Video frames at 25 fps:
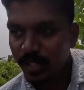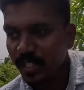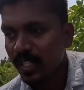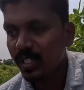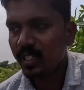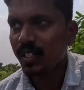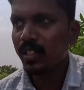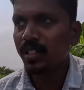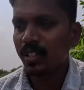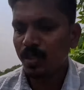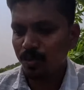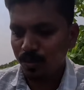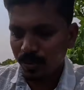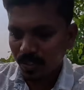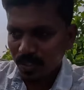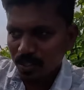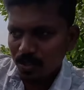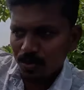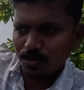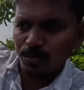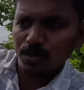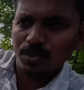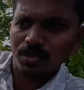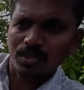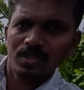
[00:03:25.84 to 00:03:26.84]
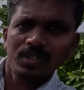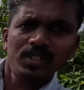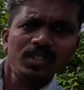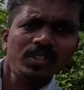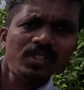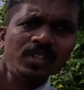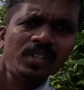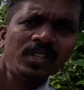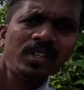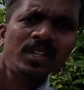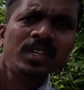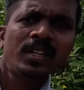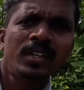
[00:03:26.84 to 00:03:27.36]
பாதை அங்கங்கே பிரிஞ்சு போகும்
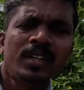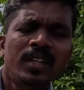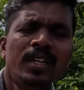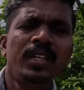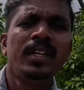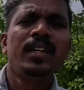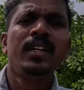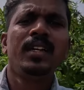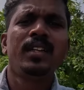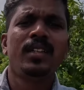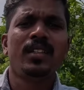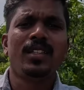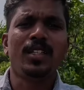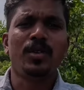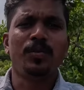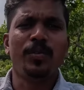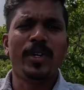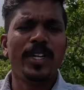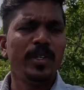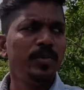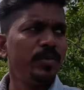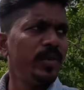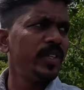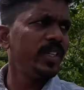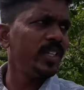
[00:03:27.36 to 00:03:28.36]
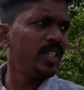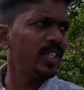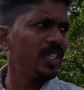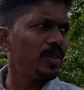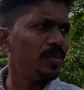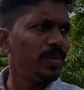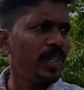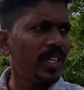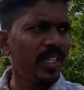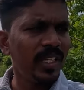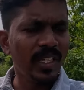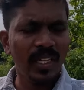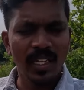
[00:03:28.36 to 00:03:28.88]
இந்த பெயிண்ட் பண்ணியிருக்க
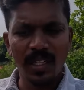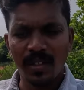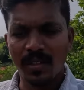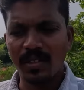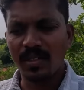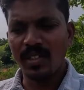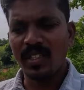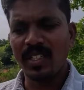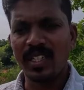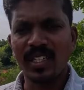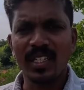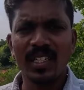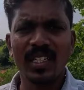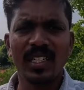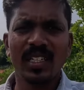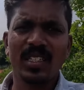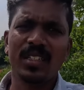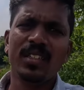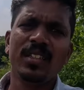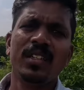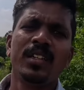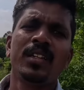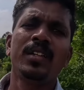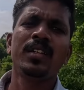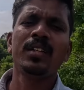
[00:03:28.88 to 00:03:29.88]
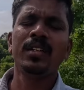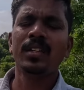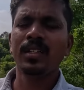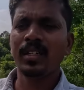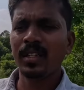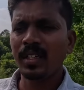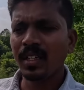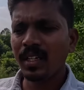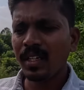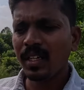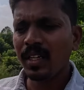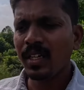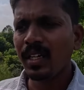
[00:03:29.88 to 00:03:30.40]
பாதையிலே வந்தீங்கன்னா
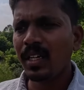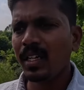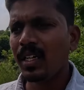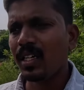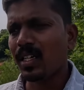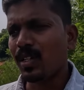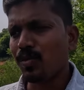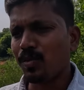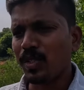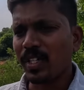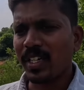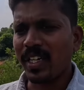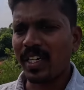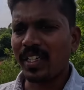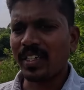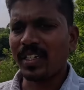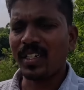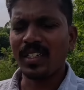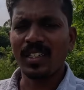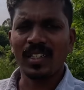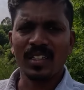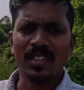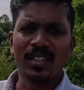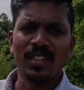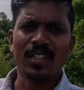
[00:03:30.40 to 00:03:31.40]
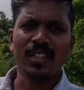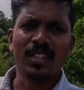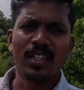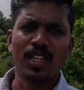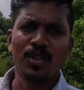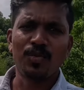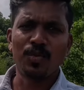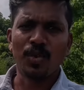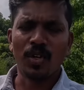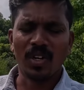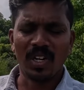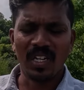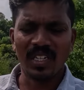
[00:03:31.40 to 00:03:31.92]
நம்ம கரெக்டான
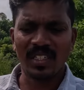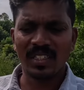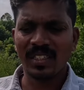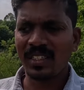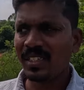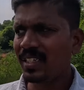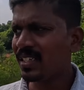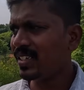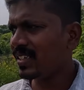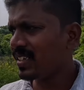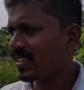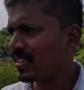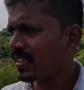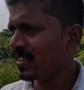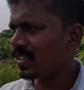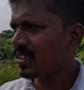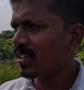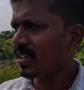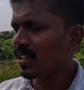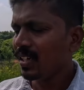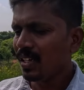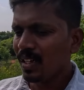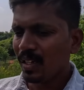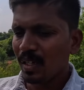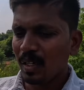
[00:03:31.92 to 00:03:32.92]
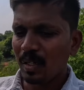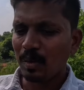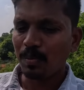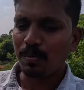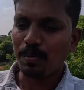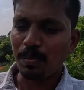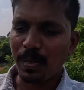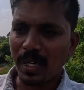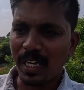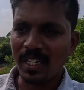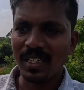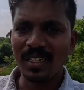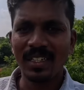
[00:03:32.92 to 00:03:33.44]
இடத்துங்களுக்கெல்லாம் போகலாம்
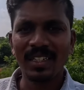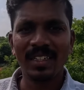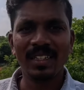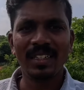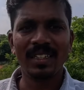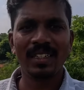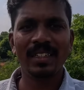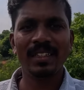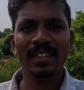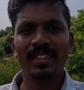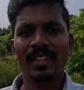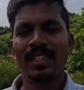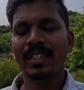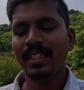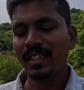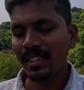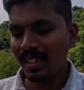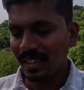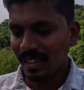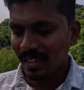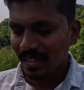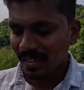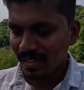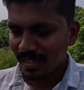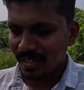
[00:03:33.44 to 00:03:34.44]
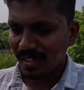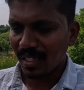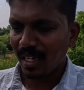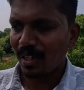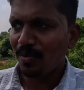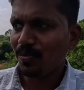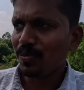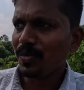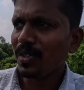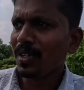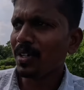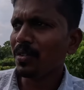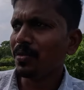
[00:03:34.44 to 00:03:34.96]
பா
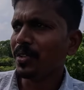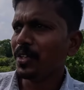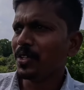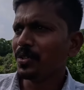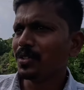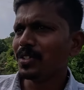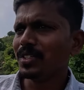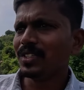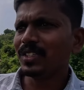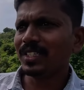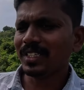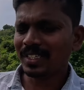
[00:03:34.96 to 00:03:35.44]
செம்ம வியூ